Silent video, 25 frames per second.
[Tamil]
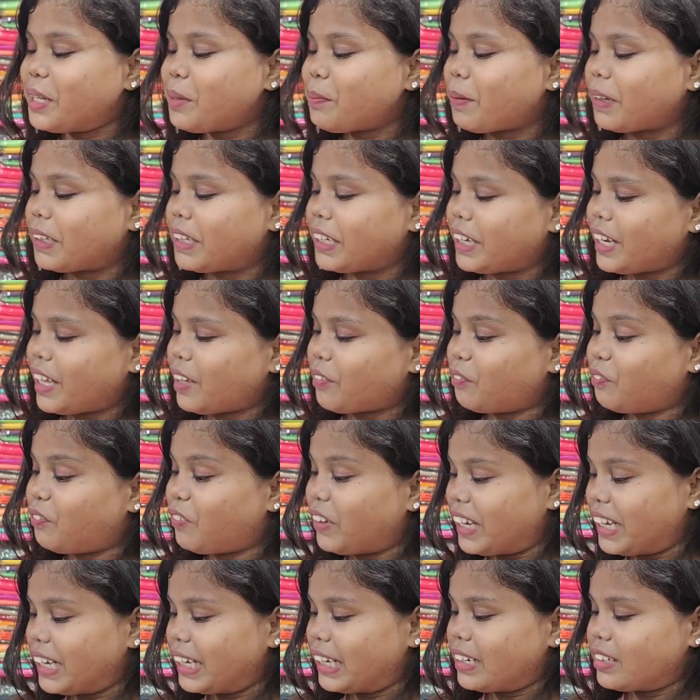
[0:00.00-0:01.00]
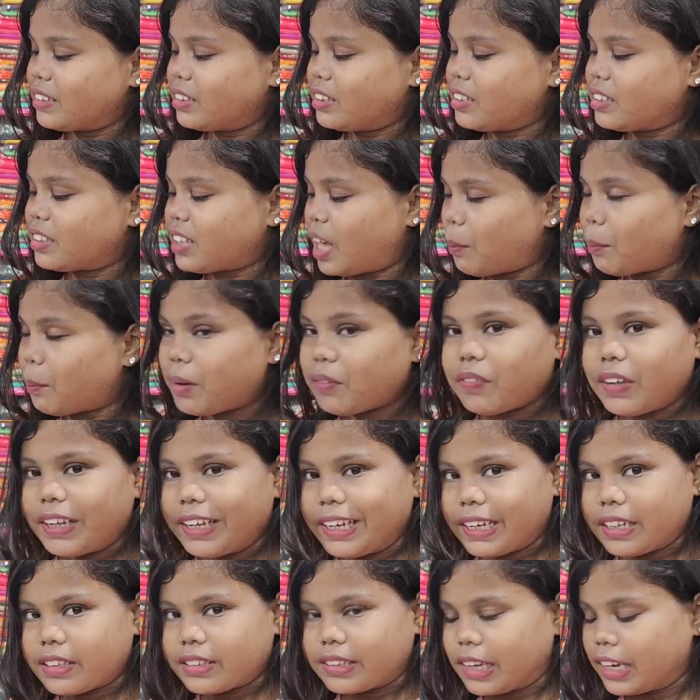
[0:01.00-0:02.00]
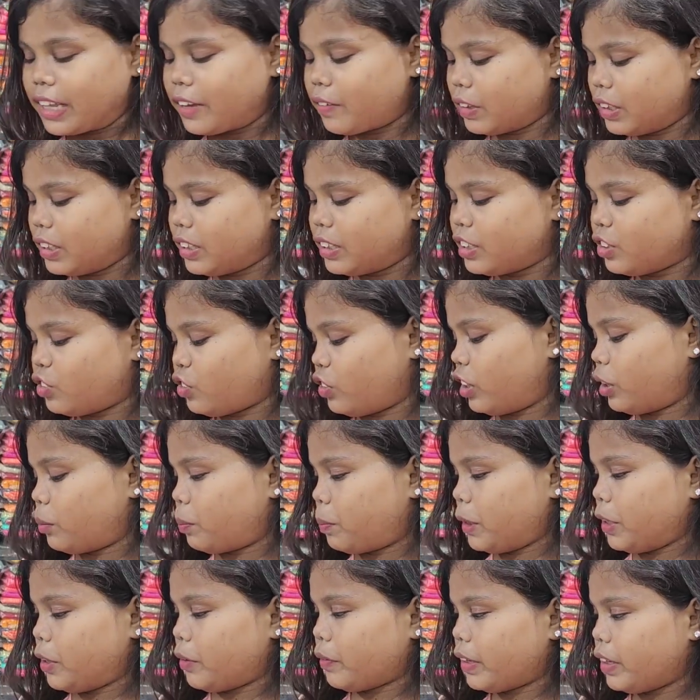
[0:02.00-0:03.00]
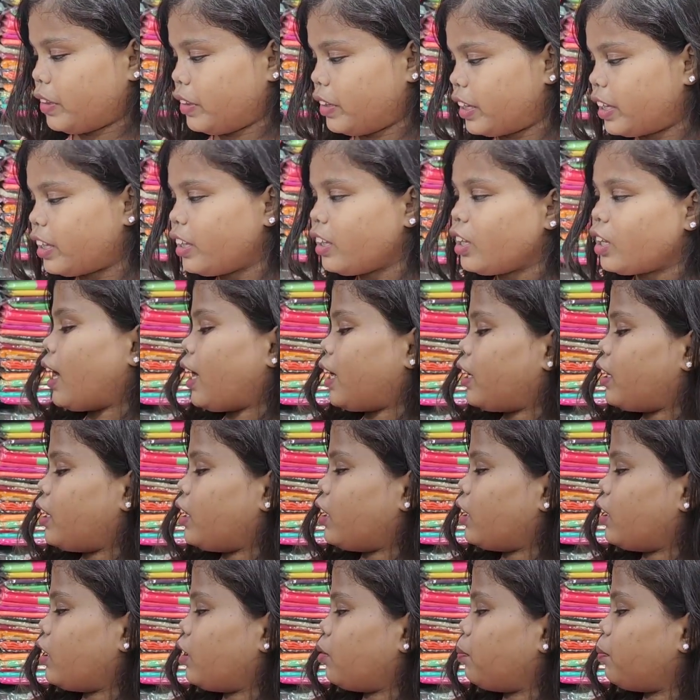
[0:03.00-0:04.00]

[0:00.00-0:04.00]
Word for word: இது பார்த்தீங்கன்னா வெயிட்லெஸ்ஸு செம்ம வெயிட்லெஸ்லேயே வந்து டிஜிட்டல் பிரிண்ட் வருது அண்டு